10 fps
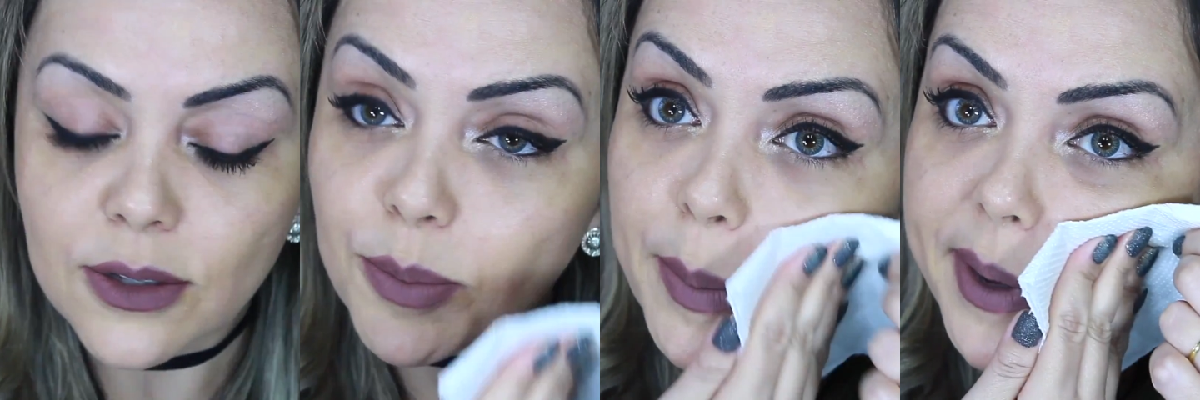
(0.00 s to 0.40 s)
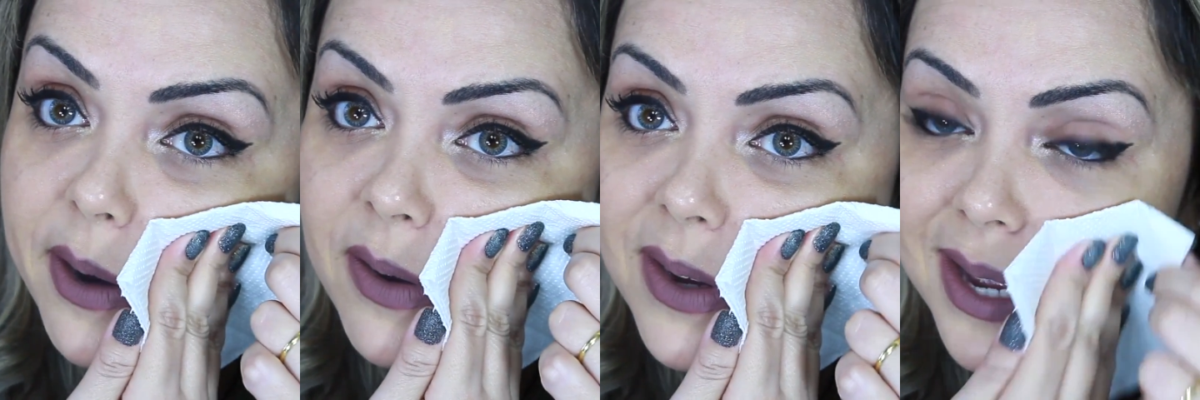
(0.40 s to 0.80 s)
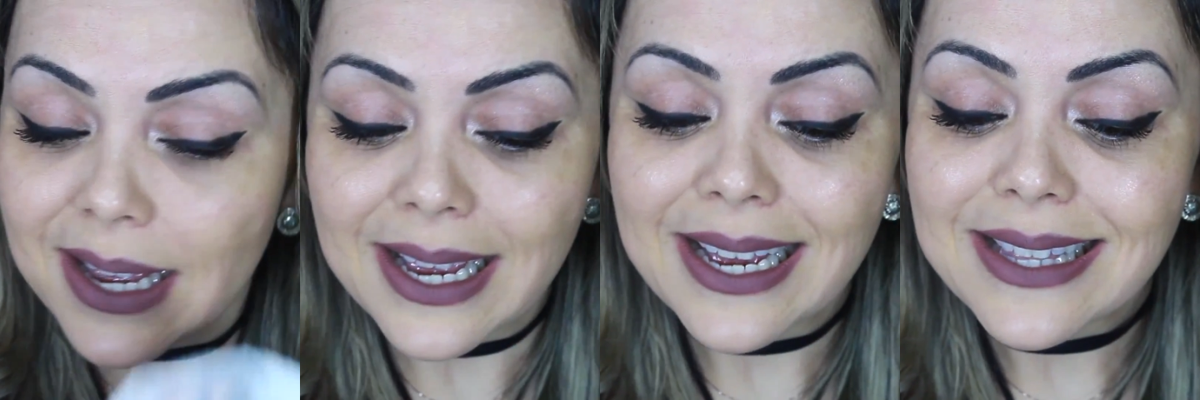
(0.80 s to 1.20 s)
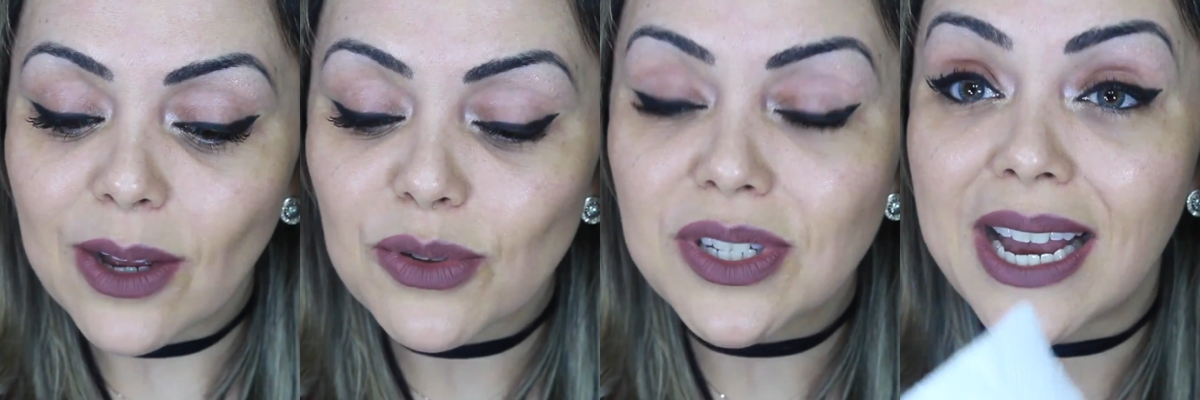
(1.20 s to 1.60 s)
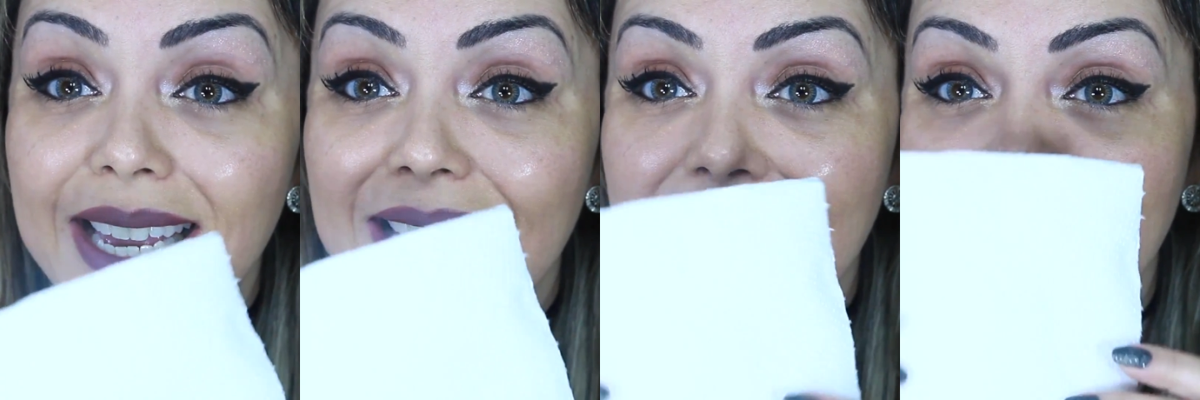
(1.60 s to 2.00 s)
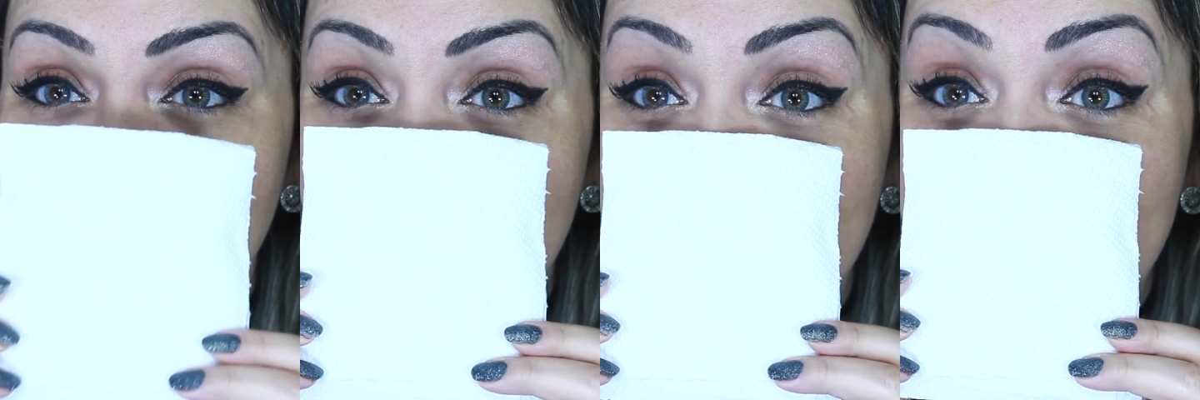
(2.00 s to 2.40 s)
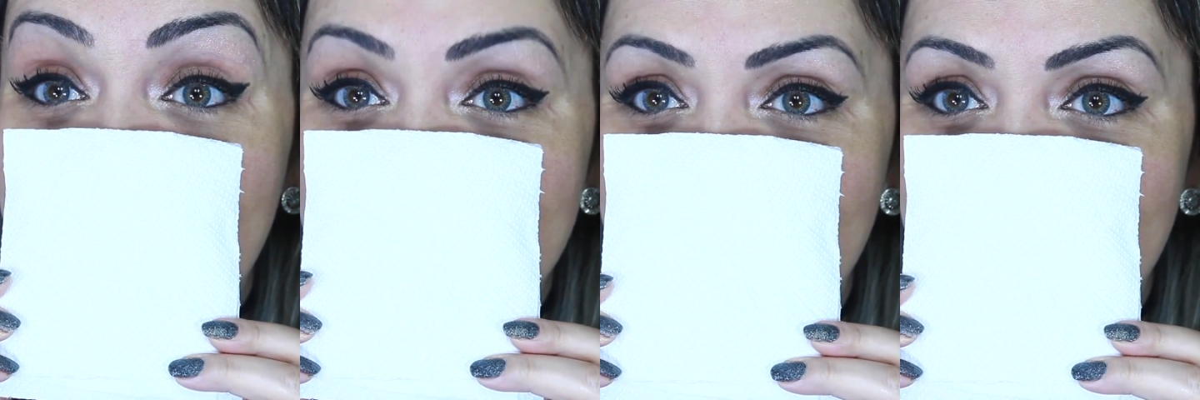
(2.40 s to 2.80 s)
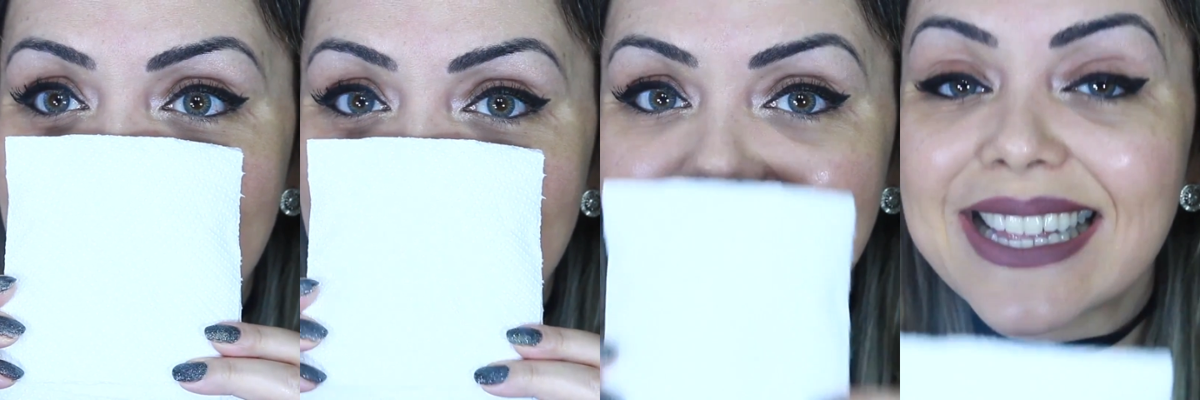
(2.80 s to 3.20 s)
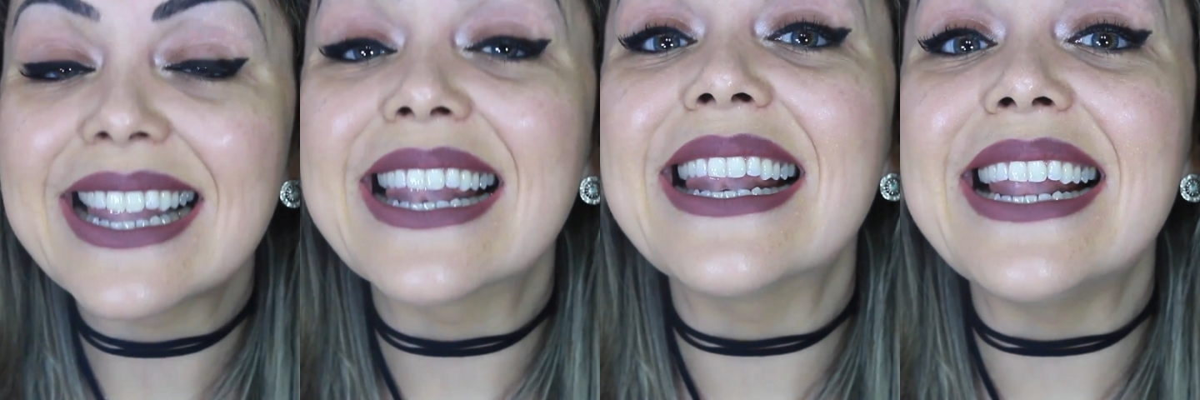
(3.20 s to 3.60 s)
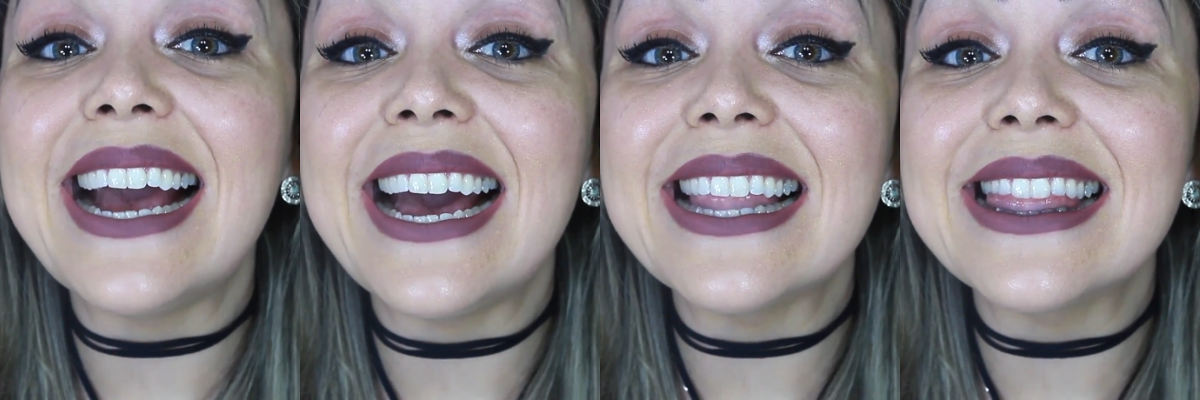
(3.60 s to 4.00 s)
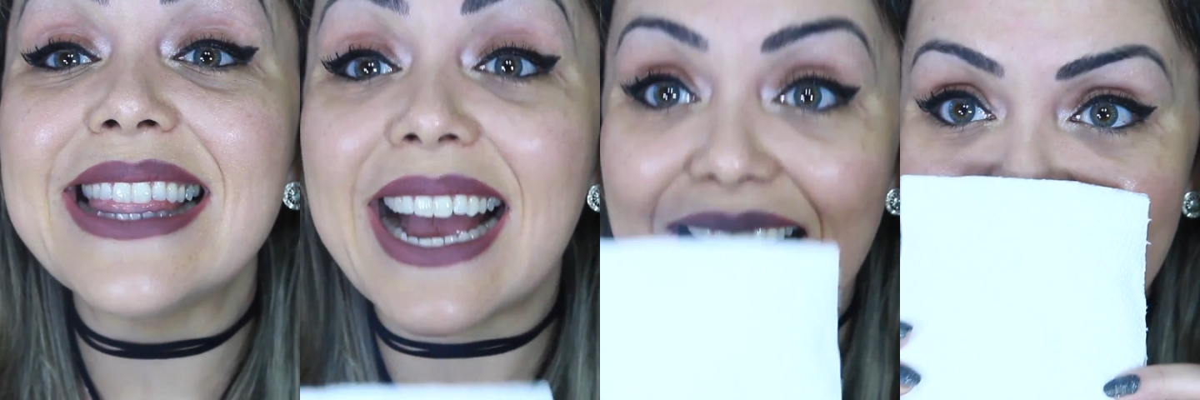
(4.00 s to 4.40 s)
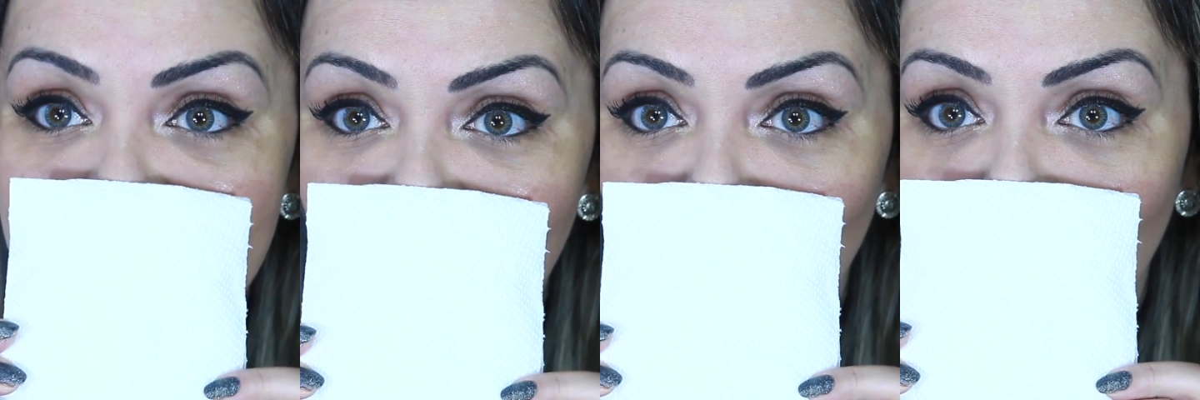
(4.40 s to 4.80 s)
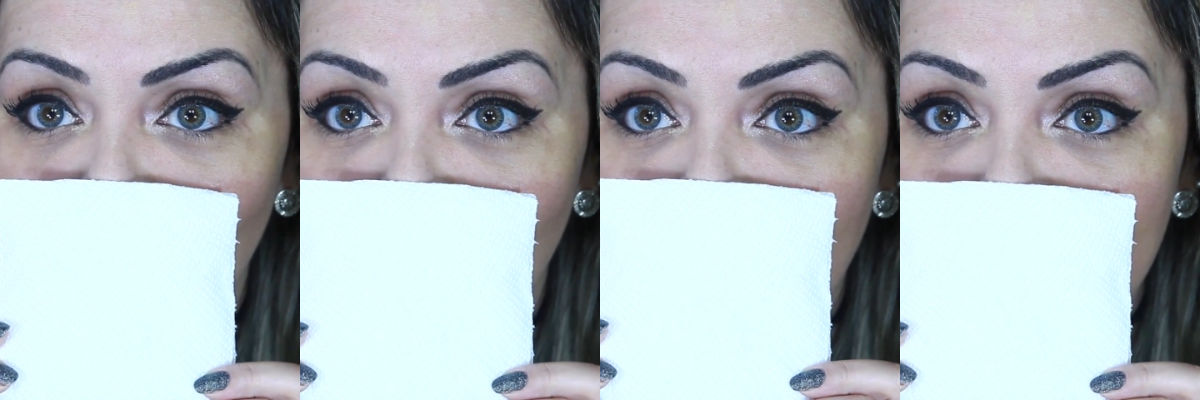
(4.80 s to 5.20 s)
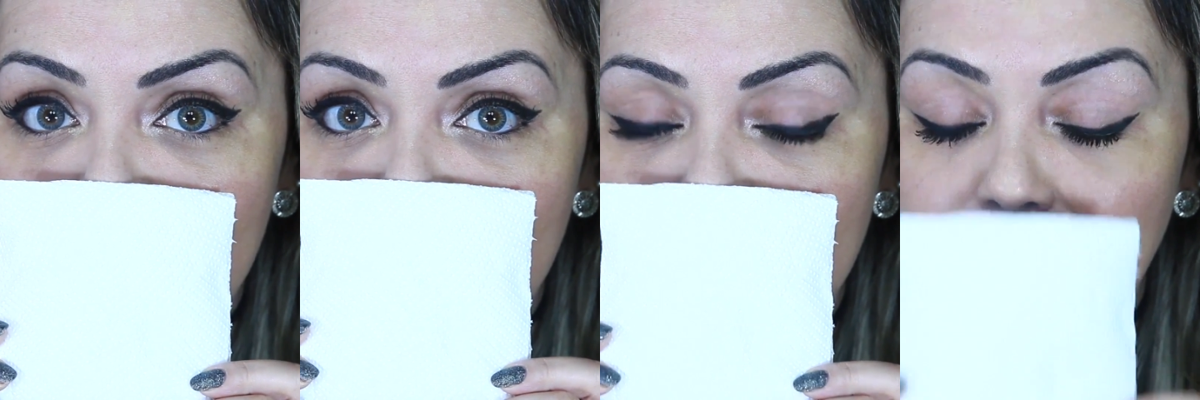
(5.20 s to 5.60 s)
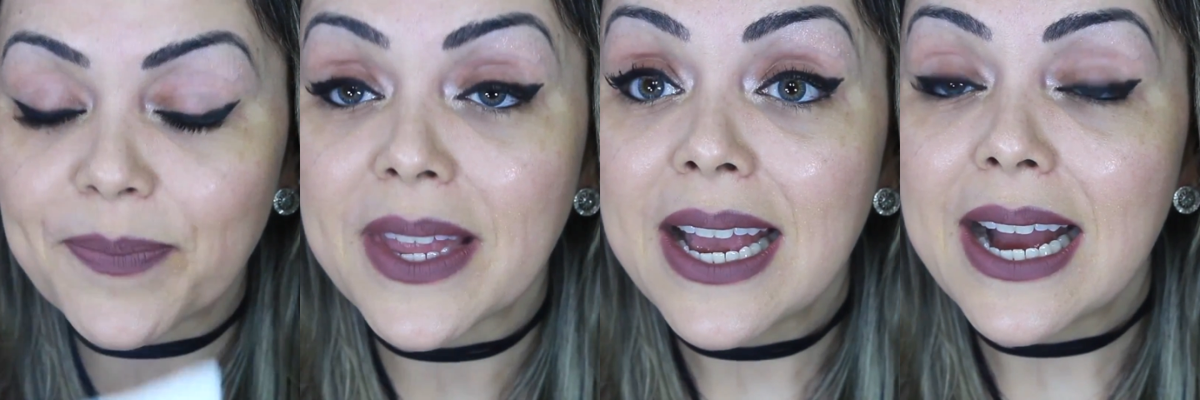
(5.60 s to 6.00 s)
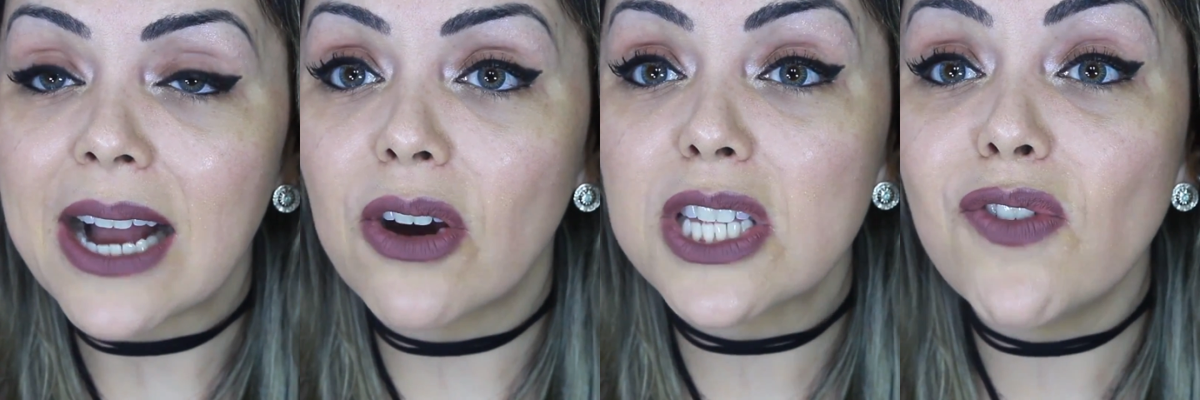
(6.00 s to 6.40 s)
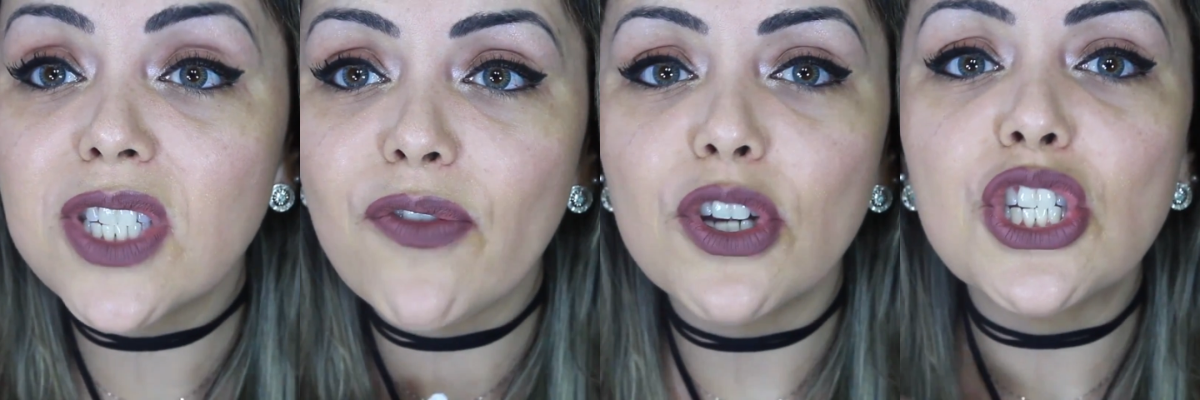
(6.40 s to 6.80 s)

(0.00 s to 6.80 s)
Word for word: no papel, não sai nada. Nada. Ó, nada. Agora se você